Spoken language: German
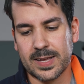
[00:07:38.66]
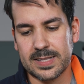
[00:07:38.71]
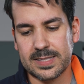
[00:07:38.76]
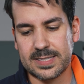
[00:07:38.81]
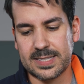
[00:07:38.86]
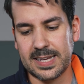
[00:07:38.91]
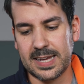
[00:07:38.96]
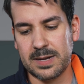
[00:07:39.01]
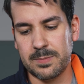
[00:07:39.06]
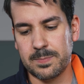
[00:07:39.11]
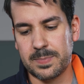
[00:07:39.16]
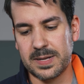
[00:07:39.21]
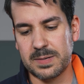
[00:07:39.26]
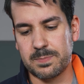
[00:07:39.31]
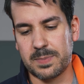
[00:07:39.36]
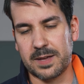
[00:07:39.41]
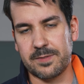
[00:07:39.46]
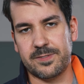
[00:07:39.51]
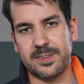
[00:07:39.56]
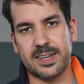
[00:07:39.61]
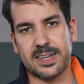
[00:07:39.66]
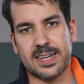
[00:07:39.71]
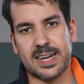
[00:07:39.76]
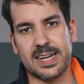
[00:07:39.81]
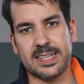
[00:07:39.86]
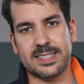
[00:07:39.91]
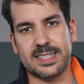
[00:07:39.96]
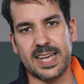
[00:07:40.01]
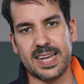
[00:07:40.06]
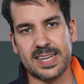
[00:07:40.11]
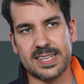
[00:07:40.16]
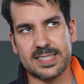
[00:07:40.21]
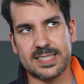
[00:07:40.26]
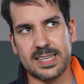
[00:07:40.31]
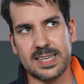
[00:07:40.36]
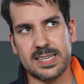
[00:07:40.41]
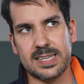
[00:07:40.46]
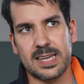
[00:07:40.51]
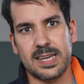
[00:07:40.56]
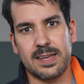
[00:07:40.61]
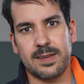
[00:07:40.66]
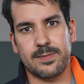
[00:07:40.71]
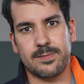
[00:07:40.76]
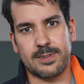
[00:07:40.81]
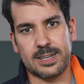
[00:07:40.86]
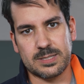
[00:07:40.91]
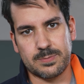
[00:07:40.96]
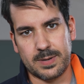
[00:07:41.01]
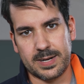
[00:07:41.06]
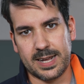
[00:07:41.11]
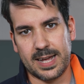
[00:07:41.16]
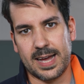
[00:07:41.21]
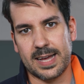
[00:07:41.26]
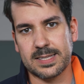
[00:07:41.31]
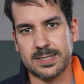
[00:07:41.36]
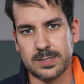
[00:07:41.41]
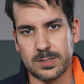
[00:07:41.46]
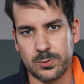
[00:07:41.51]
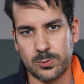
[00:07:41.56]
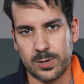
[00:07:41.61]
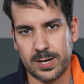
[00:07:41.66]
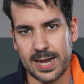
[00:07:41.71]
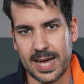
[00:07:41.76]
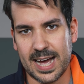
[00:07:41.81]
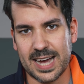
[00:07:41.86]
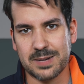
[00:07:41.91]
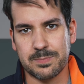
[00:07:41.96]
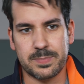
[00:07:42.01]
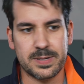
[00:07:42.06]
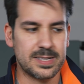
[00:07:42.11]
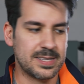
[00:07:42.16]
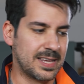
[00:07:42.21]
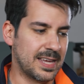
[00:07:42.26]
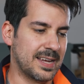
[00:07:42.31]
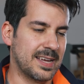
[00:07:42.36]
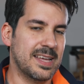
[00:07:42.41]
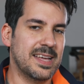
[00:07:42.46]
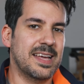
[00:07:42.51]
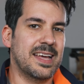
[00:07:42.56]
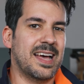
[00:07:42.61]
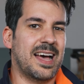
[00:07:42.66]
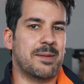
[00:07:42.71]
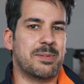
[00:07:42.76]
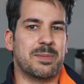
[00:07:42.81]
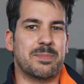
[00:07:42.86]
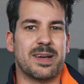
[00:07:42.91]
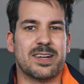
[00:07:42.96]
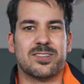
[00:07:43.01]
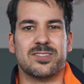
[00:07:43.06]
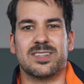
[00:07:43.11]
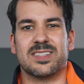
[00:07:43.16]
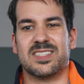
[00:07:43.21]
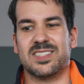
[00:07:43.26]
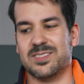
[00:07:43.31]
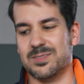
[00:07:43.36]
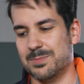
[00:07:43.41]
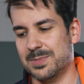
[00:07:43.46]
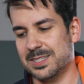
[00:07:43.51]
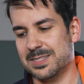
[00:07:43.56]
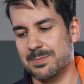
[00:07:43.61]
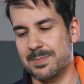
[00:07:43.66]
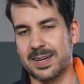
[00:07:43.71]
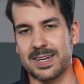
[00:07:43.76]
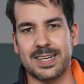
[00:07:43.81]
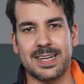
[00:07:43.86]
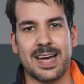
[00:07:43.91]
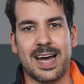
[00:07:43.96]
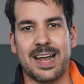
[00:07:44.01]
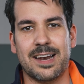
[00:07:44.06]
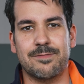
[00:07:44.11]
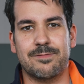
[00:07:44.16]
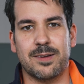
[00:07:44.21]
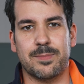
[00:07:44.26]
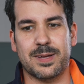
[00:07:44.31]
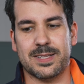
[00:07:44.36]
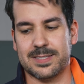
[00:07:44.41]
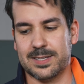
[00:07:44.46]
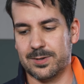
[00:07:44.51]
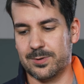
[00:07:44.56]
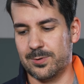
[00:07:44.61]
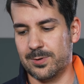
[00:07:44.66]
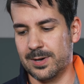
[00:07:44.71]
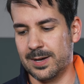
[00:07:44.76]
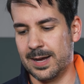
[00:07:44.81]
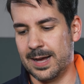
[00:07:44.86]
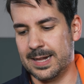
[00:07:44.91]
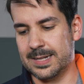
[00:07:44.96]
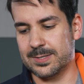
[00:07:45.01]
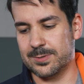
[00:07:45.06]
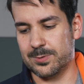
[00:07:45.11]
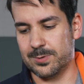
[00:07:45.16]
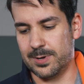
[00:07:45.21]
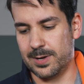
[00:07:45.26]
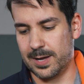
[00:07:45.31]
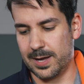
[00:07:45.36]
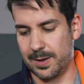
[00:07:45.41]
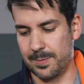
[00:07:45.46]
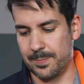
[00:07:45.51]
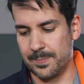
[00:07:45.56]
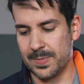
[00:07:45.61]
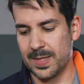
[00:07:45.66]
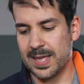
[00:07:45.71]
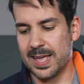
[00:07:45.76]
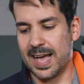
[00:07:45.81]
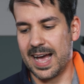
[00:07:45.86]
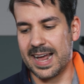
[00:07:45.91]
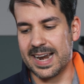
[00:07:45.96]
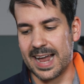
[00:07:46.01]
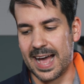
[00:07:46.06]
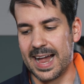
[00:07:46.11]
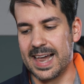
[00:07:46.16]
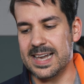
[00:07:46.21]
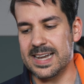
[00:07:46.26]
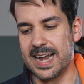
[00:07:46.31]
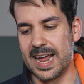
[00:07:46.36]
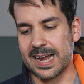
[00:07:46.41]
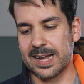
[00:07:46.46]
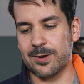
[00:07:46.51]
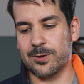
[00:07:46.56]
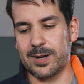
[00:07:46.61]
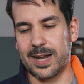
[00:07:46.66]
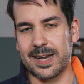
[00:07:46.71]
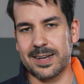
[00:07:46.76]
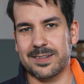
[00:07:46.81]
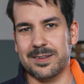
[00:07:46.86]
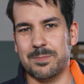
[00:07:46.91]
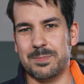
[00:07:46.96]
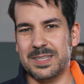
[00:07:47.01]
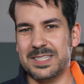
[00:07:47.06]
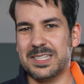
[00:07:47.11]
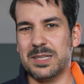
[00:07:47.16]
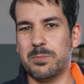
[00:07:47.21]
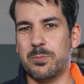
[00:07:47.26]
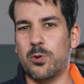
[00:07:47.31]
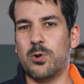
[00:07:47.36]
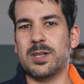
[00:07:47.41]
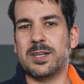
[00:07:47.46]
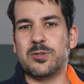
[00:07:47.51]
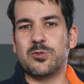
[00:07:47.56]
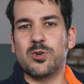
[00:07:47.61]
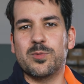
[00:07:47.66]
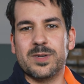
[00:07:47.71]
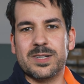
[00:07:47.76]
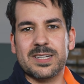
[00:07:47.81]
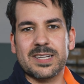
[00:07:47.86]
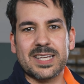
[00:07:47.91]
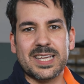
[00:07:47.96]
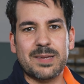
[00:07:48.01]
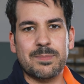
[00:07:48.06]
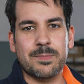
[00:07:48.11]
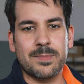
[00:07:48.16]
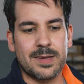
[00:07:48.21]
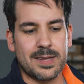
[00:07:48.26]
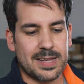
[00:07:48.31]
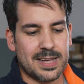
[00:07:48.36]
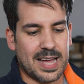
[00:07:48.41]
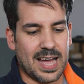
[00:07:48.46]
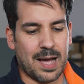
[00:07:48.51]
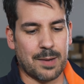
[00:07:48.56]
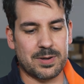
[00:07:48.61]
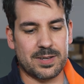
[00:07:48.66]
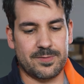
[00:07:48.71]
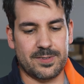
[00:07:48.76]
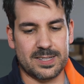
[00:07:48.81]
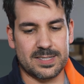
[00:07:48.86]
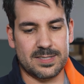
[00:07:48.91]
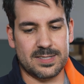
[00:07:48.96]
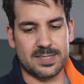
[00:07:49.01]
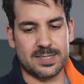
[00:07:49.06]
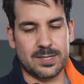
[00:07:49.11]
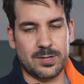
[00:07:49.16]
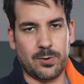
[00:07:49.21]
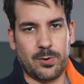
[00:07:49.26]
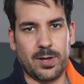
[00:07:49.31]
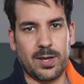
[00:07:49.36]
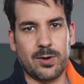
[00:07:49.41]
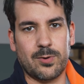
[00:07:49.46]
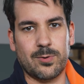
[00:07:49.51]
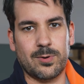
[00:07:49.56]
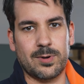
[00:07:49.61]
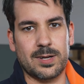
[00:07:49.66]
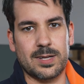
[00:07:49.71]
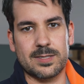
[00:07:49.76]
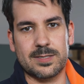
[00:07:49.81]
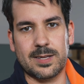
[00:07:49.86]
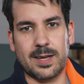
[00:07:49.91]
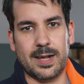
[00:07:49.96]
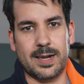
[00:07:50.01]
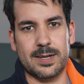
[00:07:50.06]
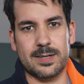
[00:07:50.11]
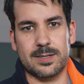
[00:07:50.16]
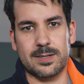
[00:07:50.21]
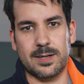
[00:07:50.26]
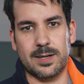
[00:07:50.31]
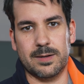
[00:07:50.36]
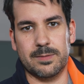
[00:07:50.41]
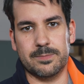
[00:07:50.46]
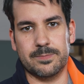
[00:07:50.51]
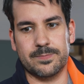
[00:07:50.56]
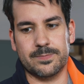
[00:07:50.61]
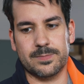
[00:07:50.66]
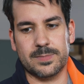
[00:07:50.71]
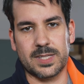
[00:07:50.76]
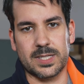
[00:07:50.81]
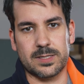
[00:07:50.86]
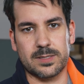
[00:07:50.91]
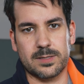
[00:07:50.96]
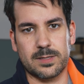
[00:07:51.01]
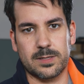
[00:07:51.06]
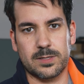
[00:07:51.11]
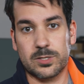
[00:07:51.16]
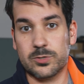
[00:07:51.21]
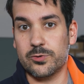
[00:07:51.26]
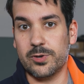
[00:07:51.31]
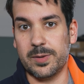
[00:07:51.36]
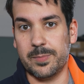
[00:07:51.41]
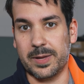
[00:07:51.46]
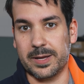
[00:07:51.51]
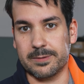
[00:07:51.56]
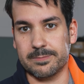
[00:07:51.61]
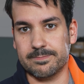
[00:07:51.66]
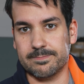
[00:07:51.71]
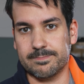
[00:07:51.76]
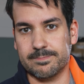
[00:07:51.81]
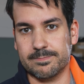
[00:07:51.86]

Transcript: 10-Bit bei 4K 60, was bei der ersten nur in 8-Bit ging. Aber ihr merkt schon, das sind so ein bisschen marginale Verbesserungen. Also ähm, an allen Ecken und Enden ein bisschen Politur betrieben, aber die wesentliche Neuerung ist halt ähm, das Streaming.